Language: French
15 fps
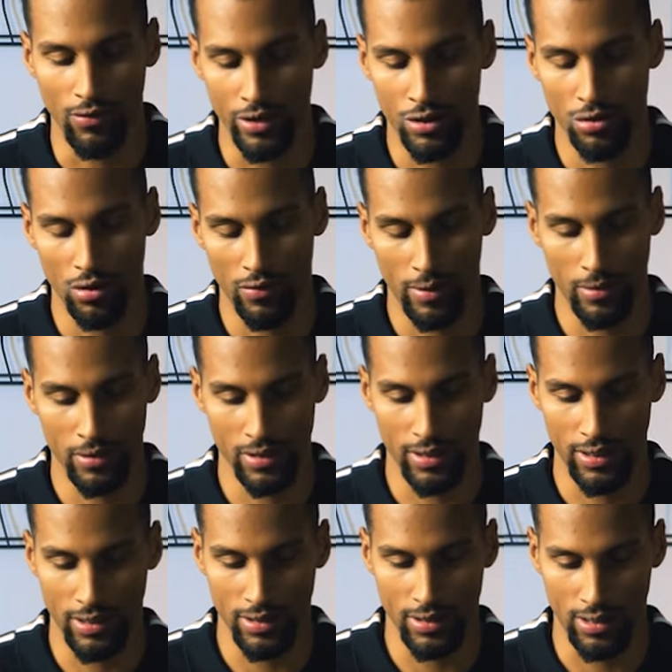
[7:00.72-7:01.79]
voitures, vraiment, c'est
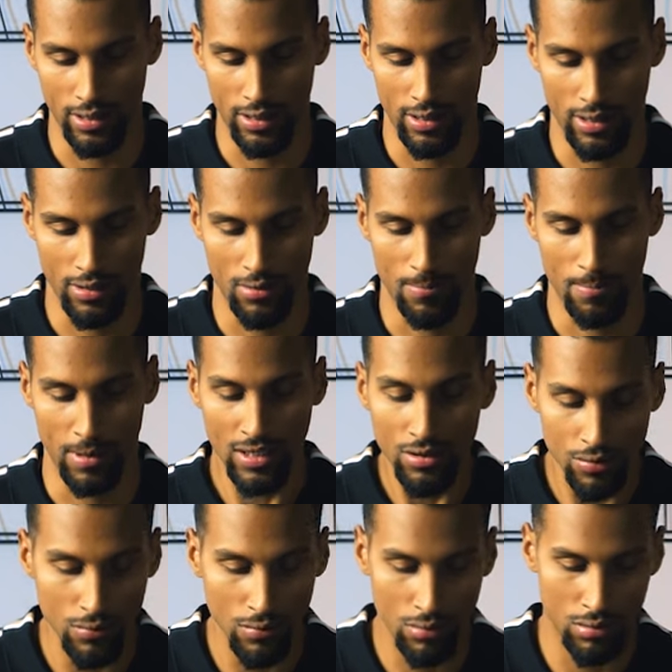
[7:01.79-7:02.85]
vrai que c'est une
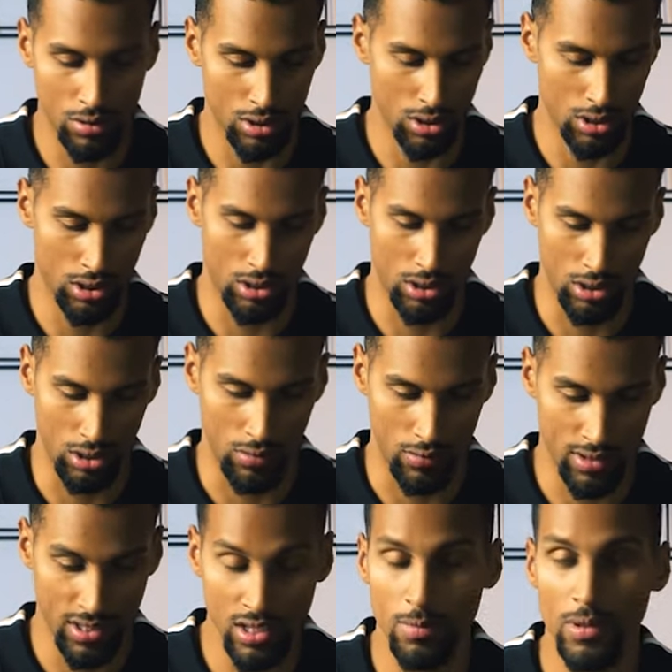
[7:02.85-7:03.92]
passion que j'ai qui ne
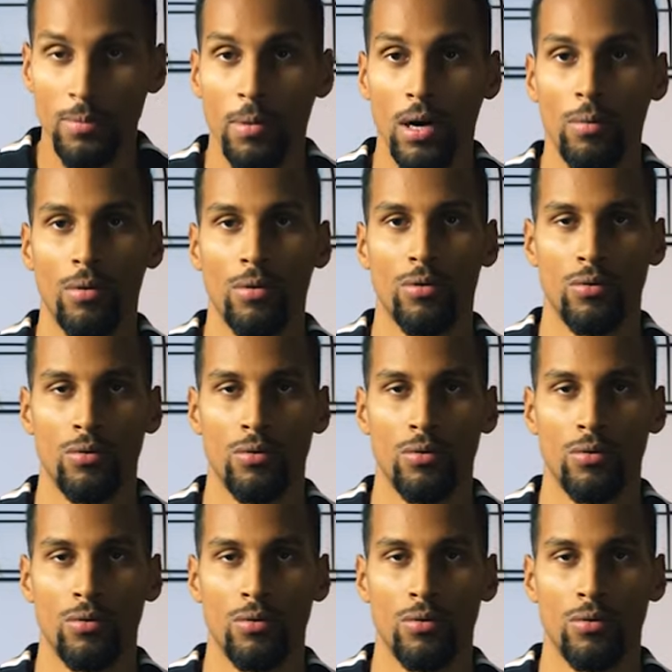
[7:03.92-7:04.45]
s'explique pas pour le